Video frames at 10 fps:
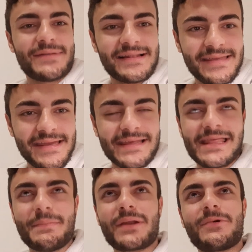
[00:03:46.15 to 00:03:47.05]
Maldini ed
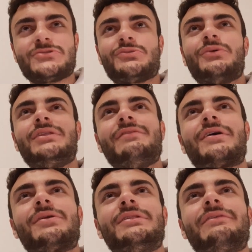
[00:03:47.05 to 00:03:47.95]
è per questo motivo
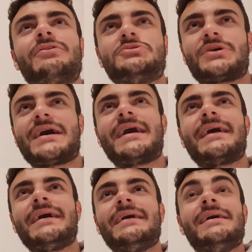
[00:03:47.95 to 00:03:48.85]
che non devono
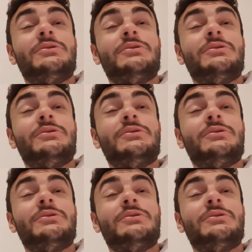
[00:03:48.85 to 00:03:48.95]
giocare,